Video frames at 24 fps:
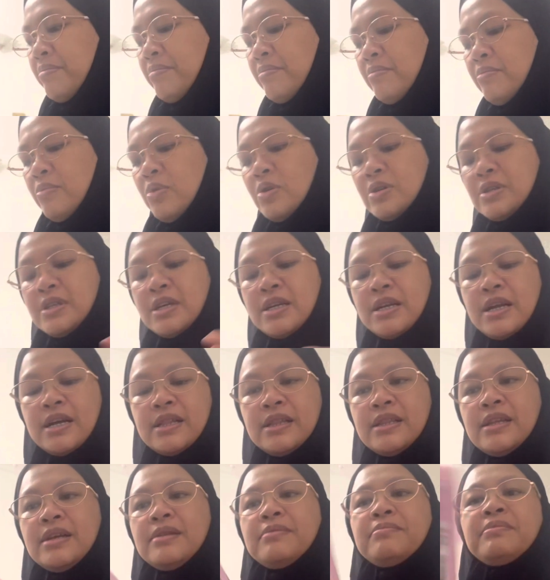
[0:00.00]
Buksan
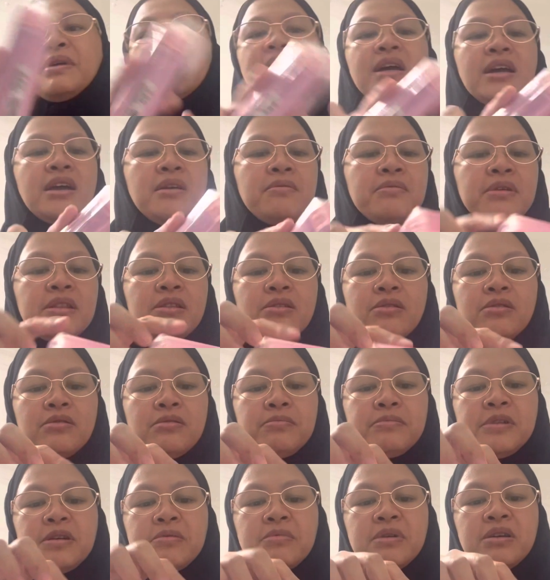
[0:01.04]
natin. Parang iba to.
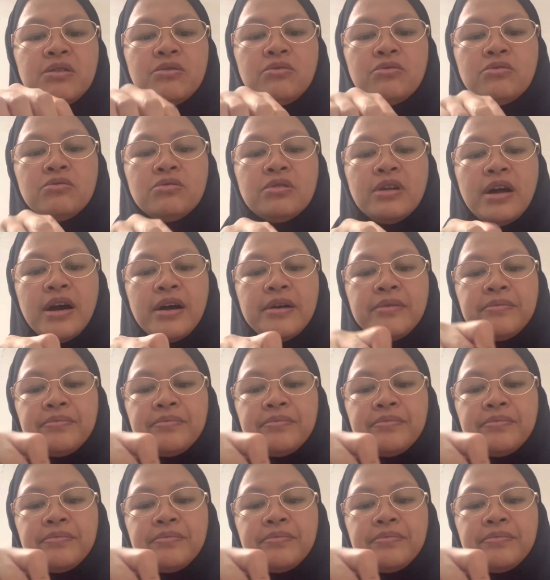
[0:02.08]
Iba yung una.